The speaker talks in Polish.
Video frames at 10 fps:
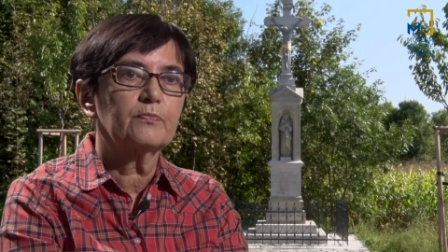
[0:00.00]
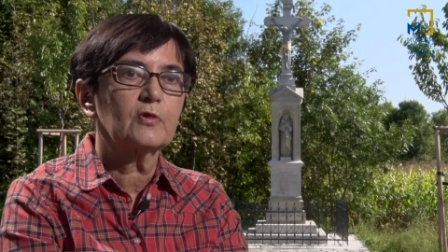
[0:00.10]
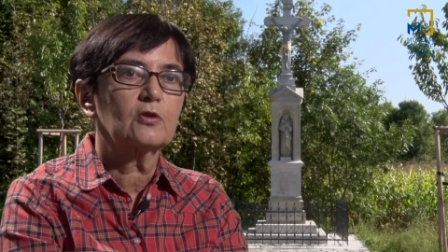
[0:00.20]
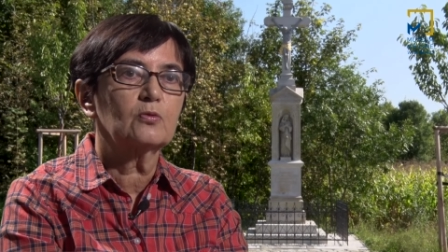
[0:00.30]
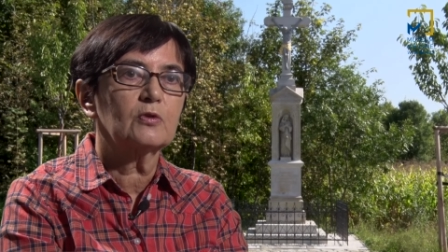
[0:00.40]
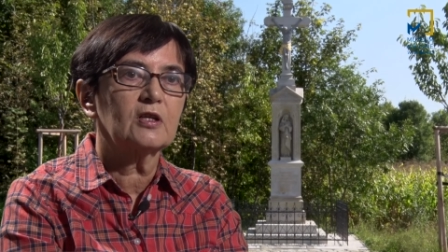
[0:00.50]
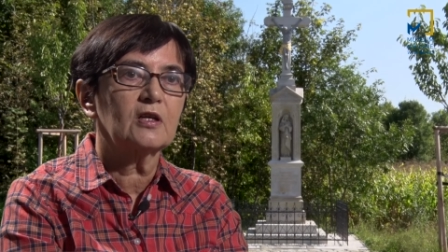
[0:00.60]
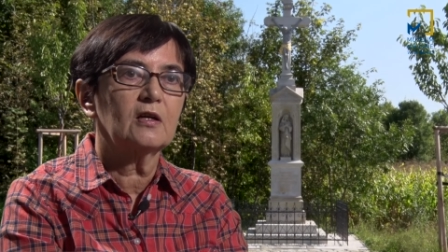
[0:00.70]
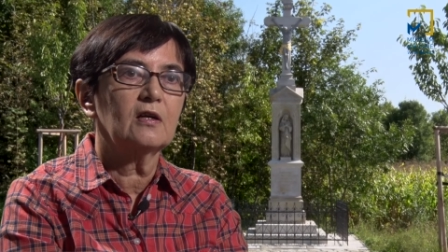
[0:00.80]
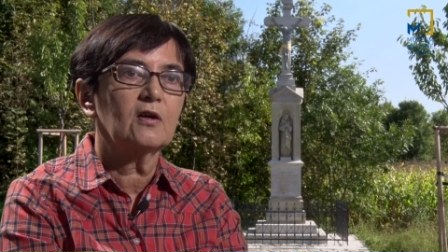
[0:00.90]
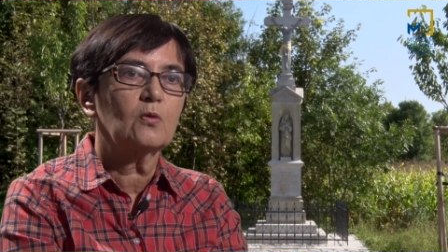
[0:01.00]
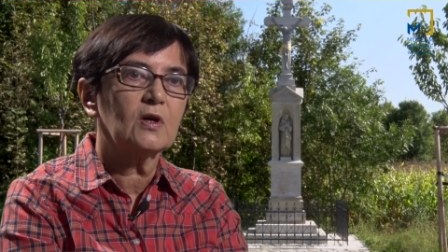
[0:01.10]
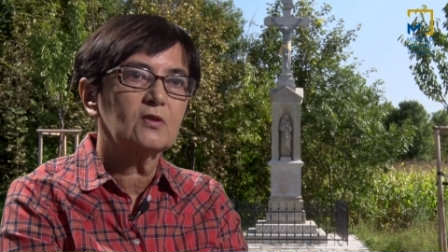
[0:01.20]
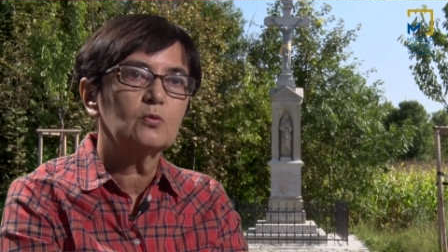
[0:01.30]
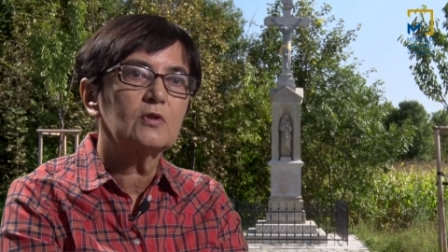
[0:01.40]
które
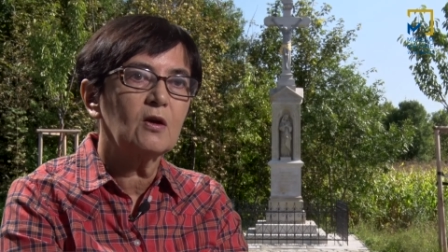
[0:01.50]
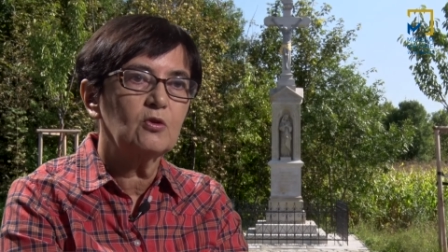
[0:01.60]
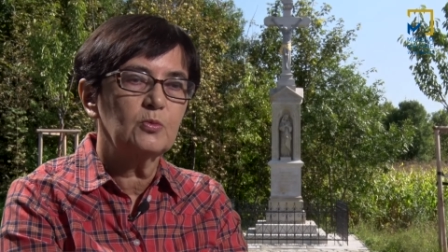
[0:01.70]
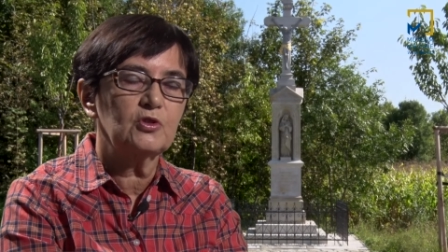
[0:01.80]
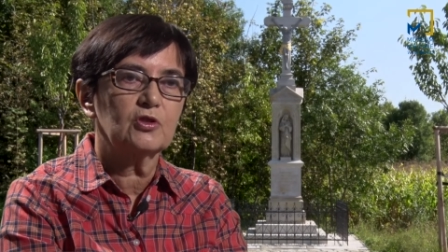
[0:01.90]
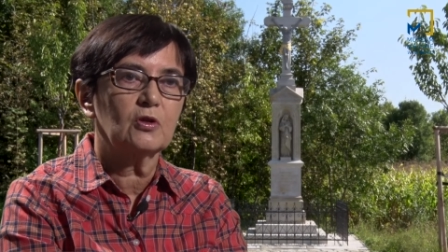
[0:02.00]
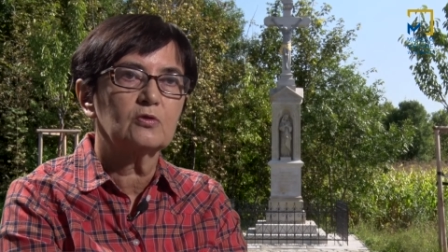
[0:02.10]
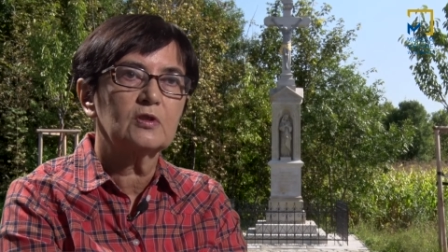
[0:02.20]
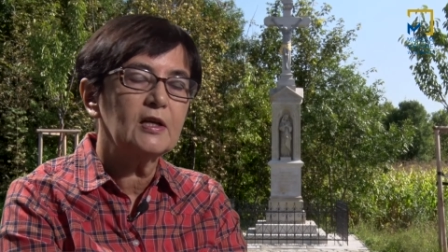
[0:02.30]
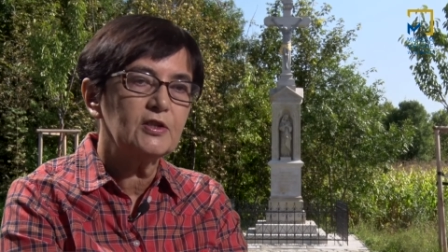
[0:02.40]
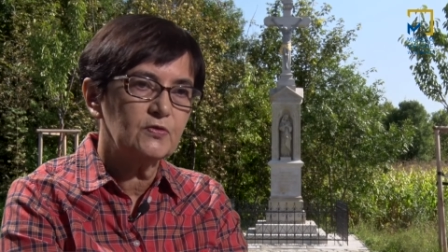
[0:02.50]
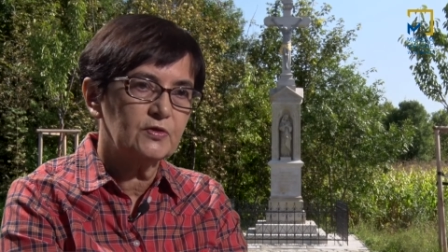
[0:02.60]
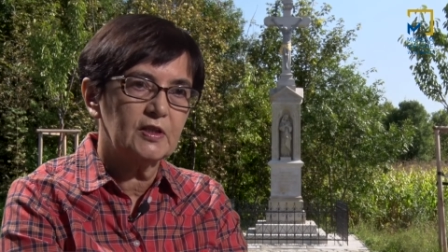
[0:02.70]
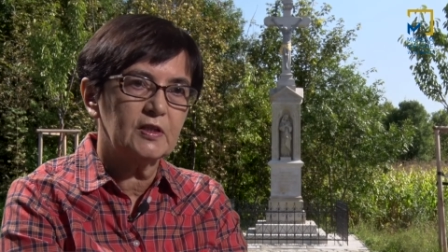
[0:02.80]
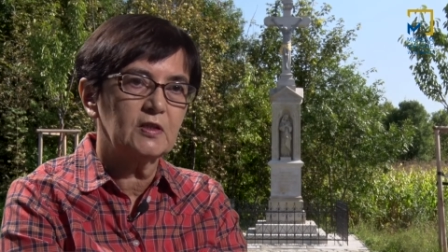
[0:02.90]
akurat udało mi się odnaleźć w
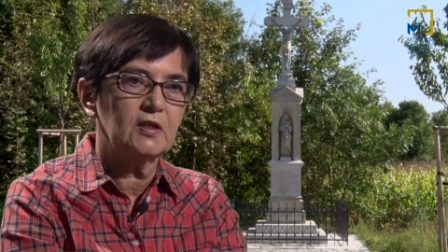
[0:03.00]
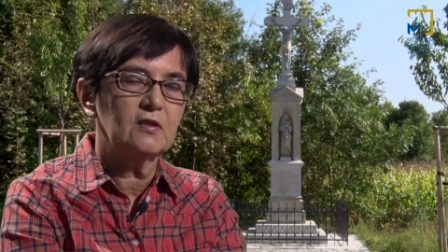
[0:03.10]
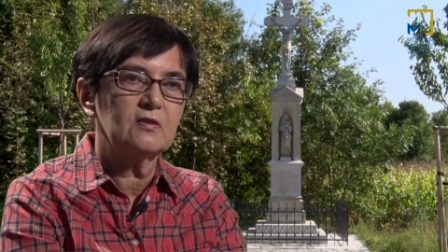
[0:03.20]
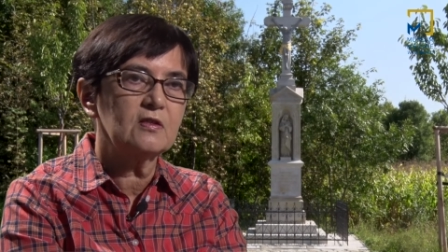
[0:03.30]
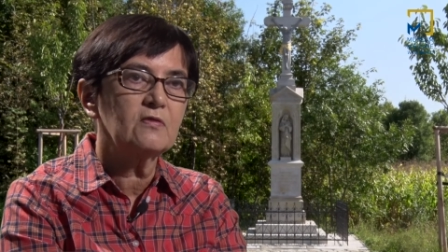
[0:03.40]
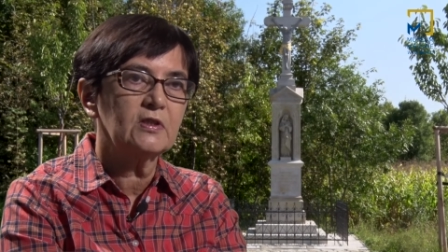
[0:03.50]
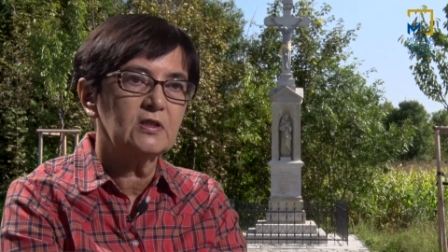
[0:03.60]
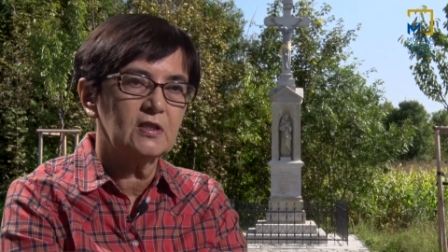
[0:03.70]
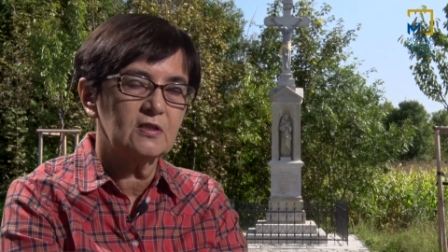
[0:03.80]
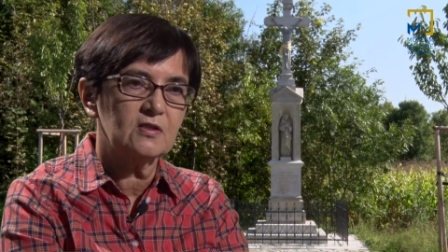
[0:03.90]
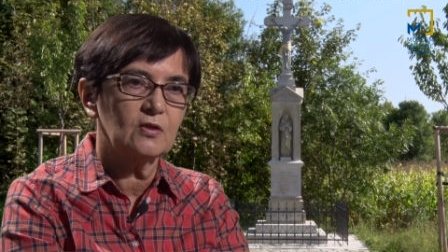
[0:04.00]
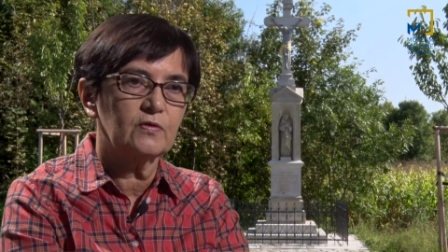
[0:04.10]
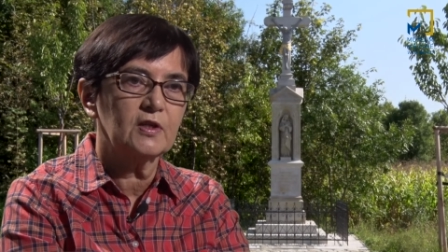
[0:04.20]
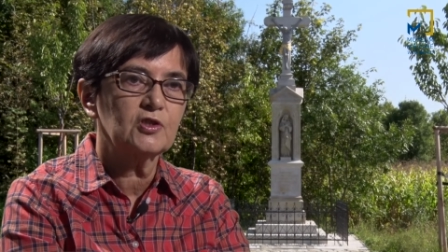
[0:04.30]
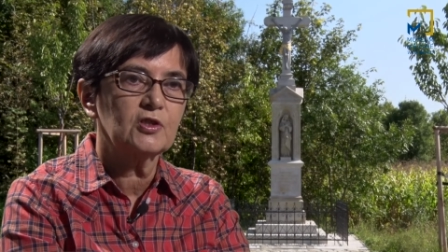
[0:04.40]
terenie i
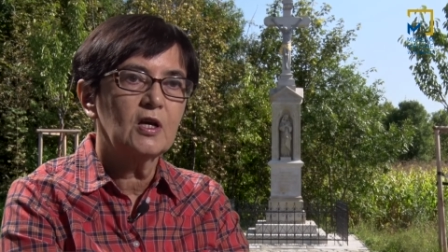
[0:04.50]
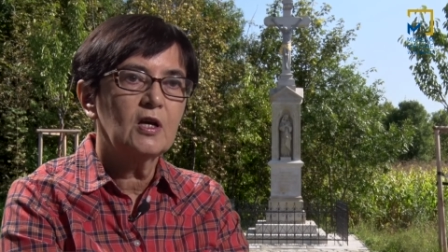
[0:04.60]
zinwentaryzować,